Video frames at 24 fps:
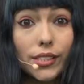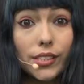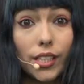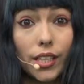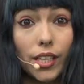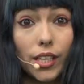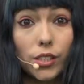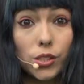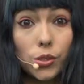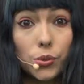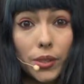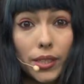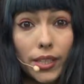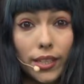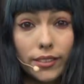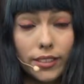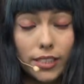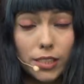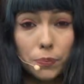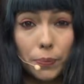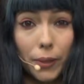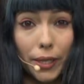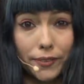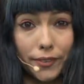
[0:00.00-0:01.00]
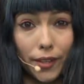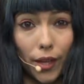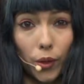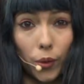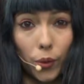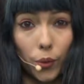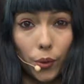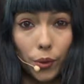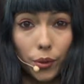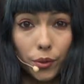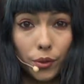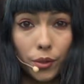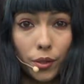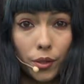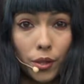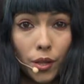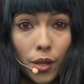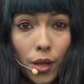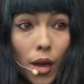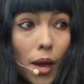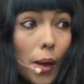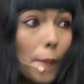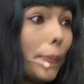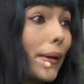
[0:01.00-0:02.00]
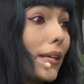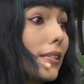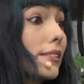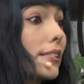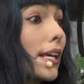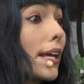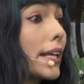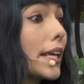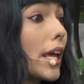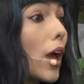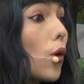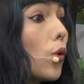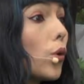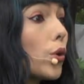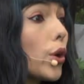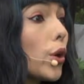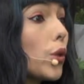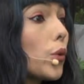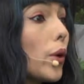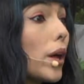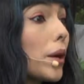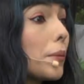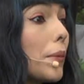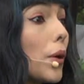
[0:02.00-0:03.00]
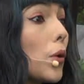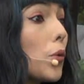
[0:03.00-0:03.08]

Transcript: de que suene el despertador, pensar que uno duerme